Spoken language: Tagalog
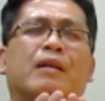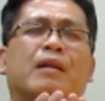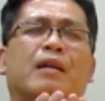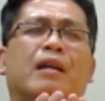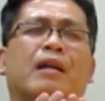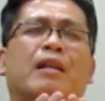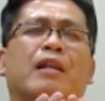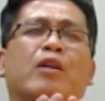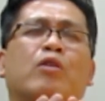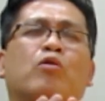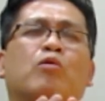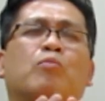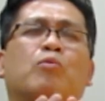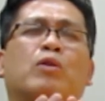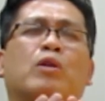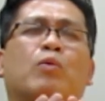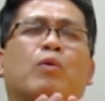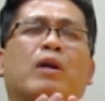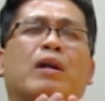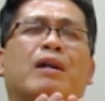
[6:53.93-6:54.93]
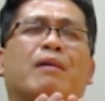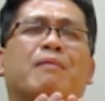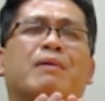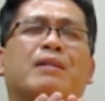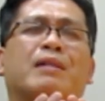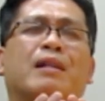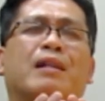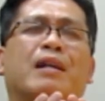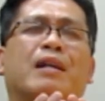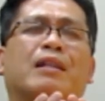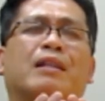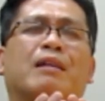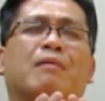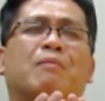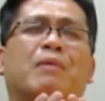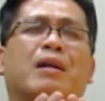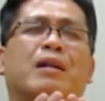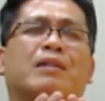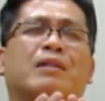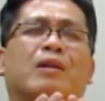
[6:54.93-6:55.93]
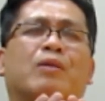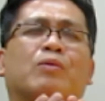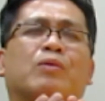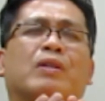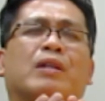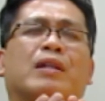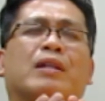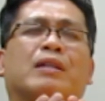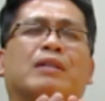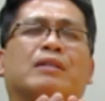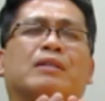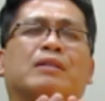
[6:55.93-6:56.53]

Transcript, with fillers: Ilayo mo nawa kami sa lahat ng mga sakuna